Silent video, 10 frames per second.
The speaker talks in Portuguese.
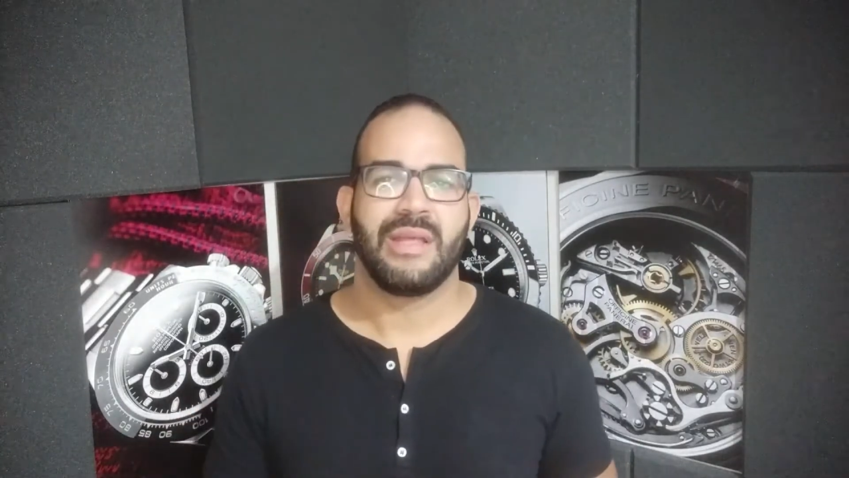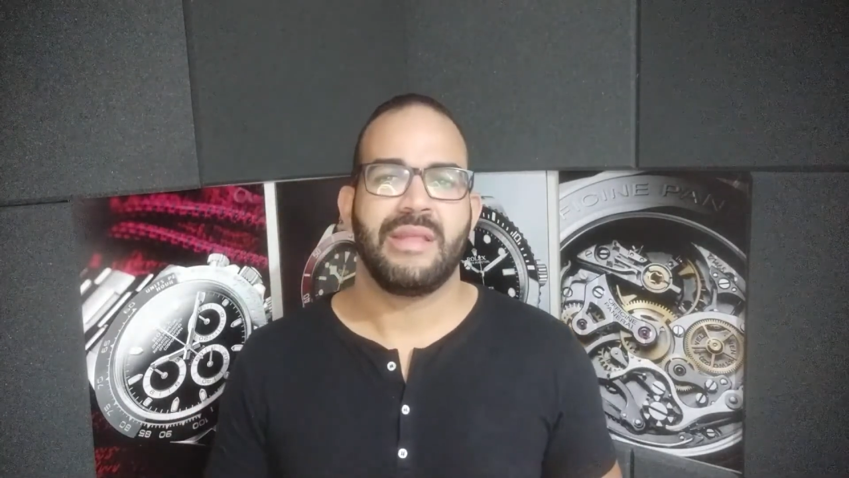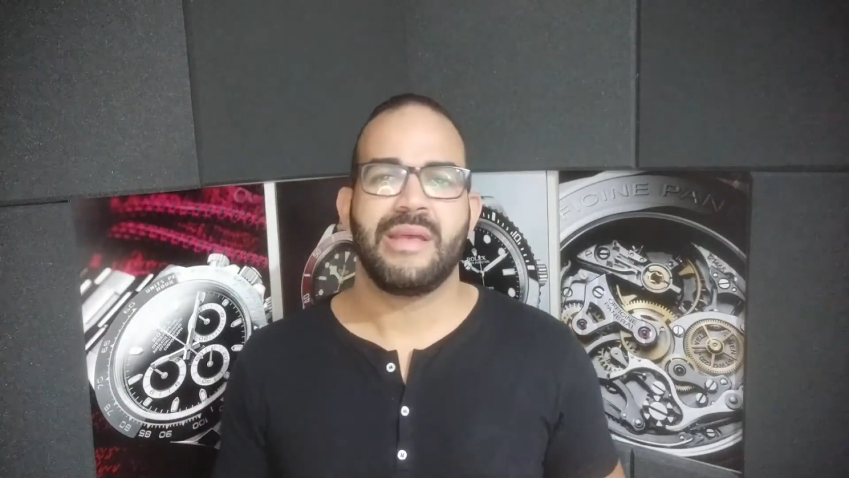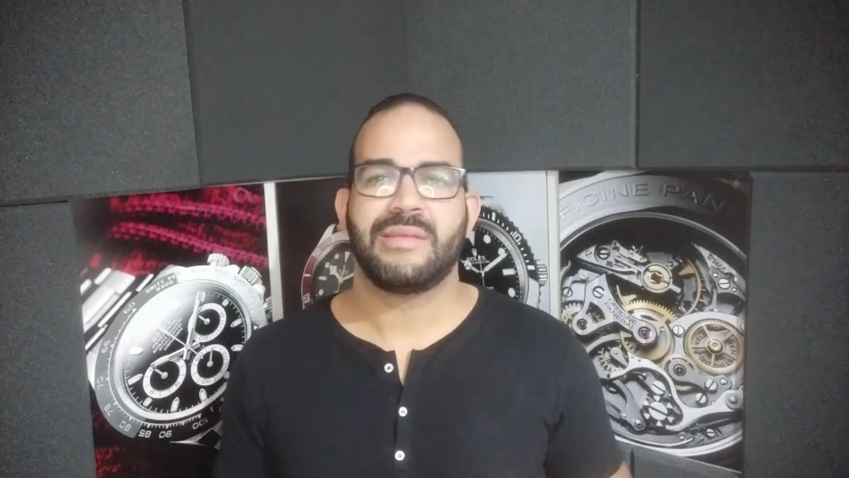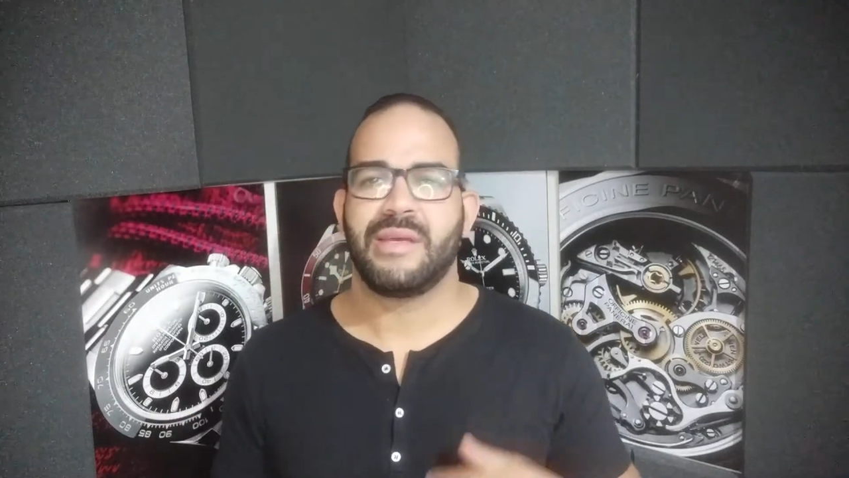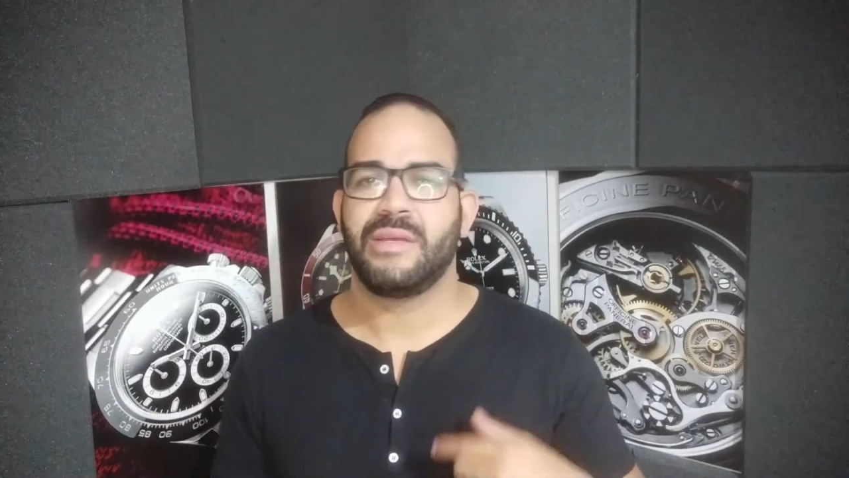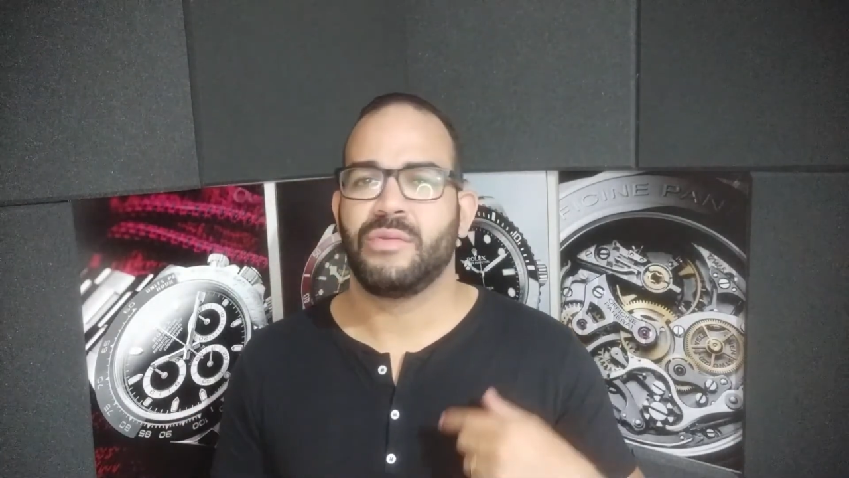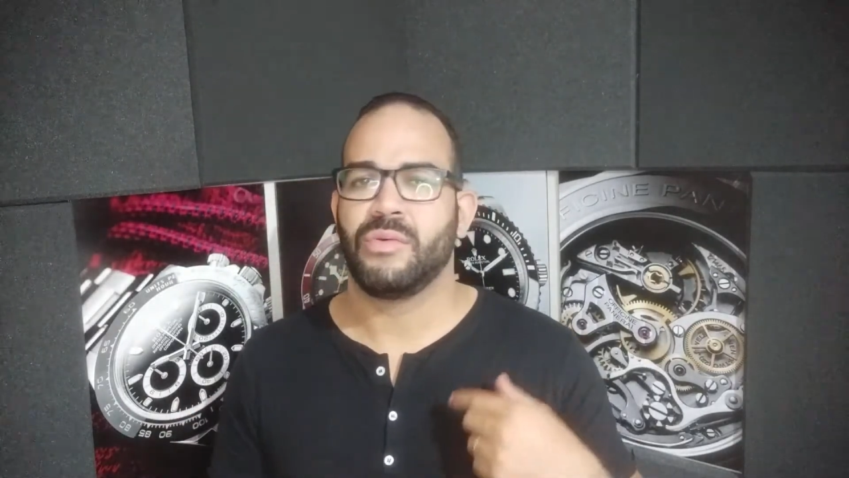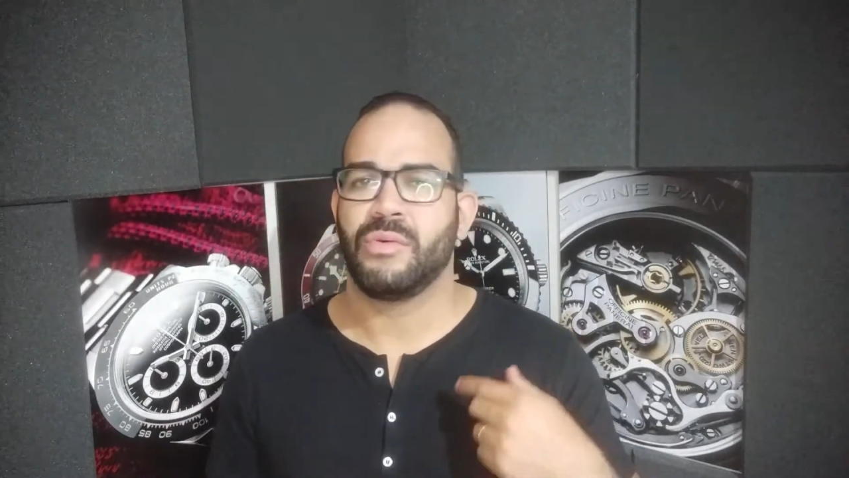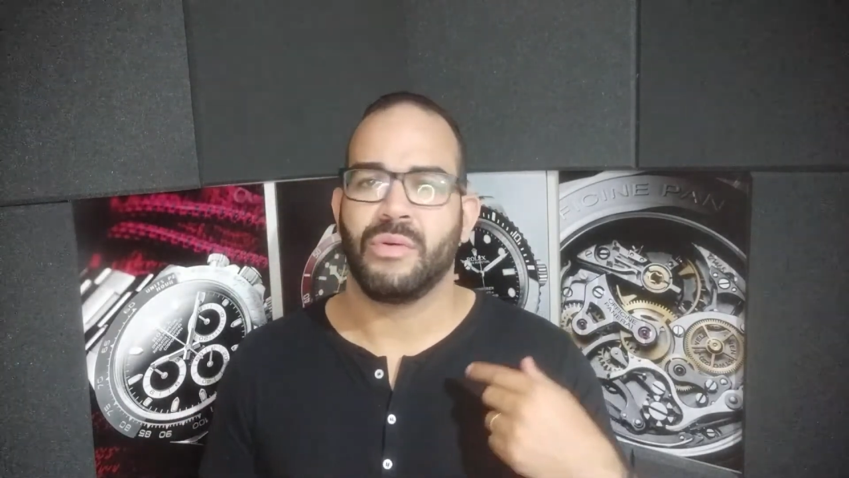desde aí
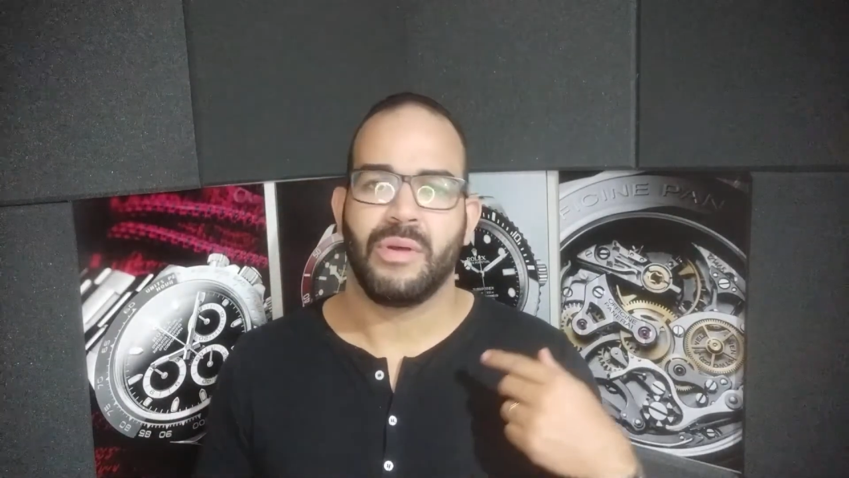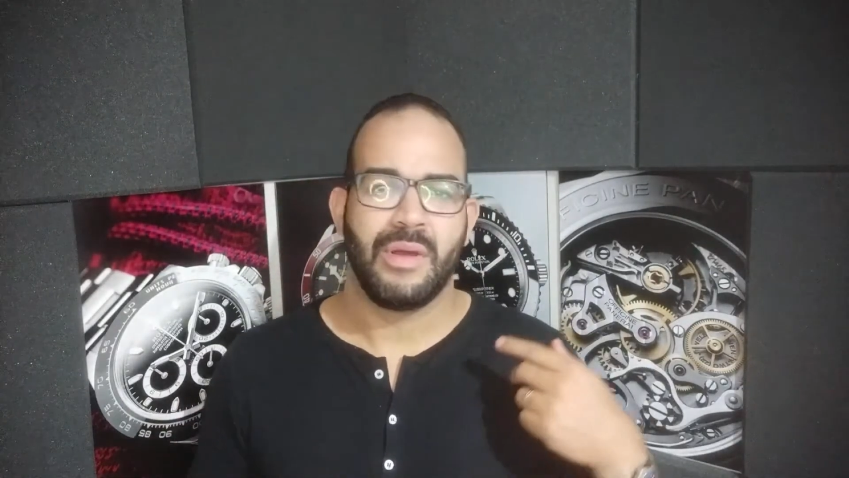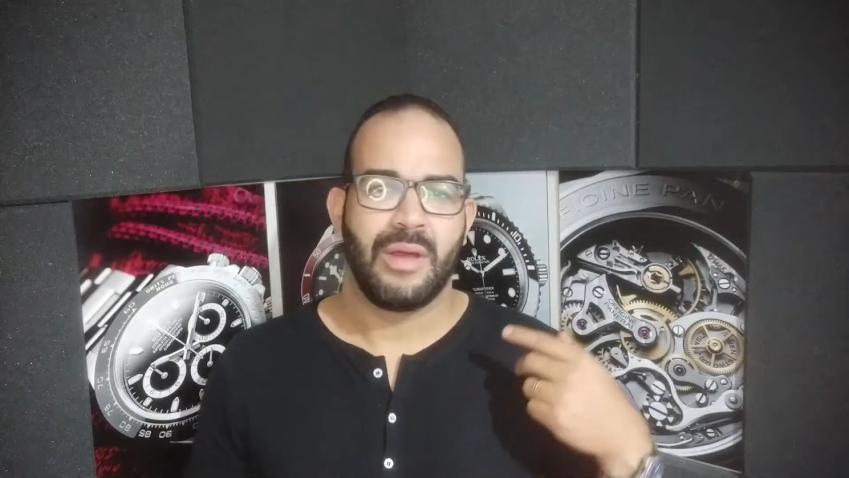do